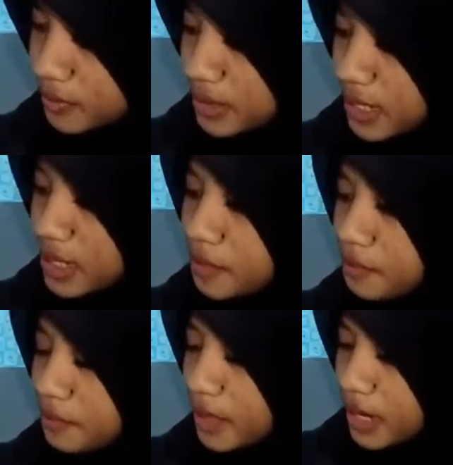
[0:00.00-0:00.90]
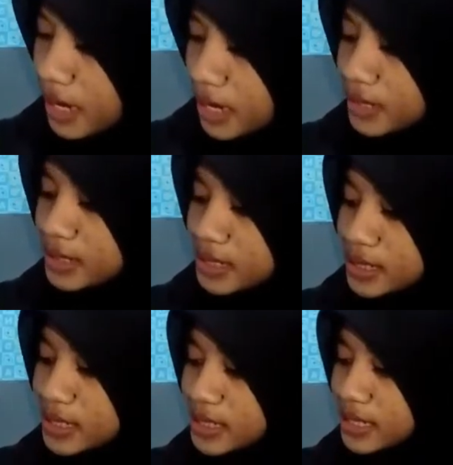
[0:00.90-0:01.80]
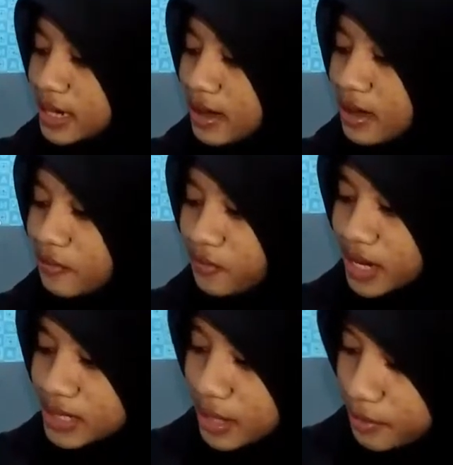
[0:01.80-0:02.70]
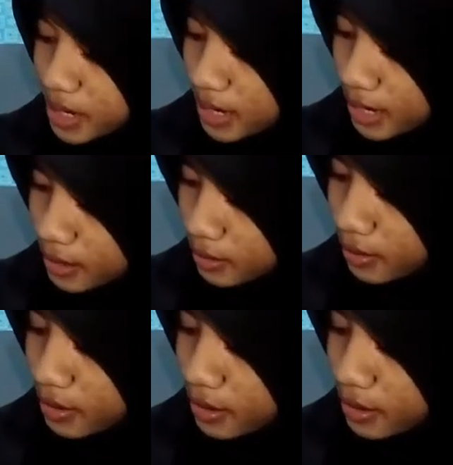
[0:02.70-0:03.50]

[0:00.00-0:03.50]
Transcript: Jadi di sini sin alfa sama dengan